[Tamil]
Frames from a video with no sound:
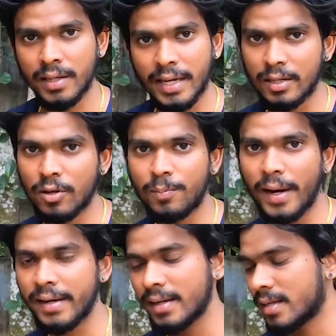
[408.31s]
இருக்குது ஒரு
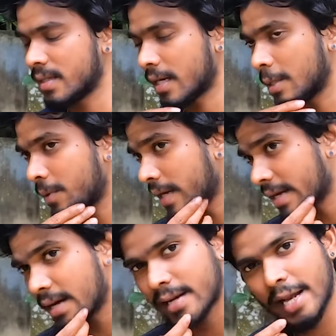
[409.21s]
பாயிண்ட் இருக்குது கண்டிப்பாக
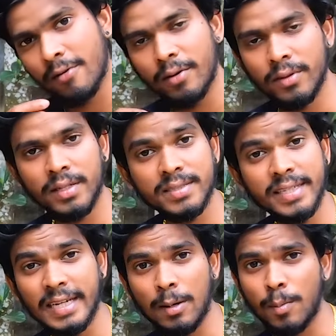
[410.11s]
நான் நிறைய வாட்டி வந்துட்டு
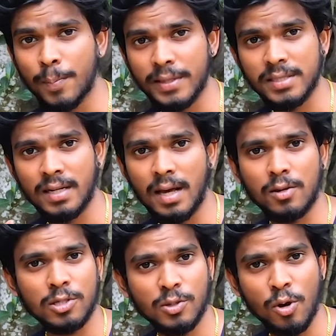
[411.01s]
சிங்கிளாக போகும்போது பிரச்சனை
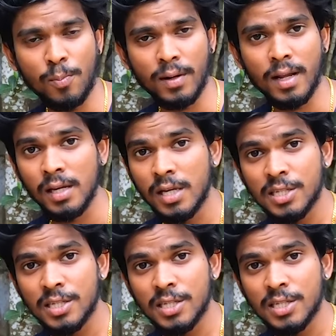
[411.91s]
இருக்காது ஒரு ஸ்லோவாக போனால்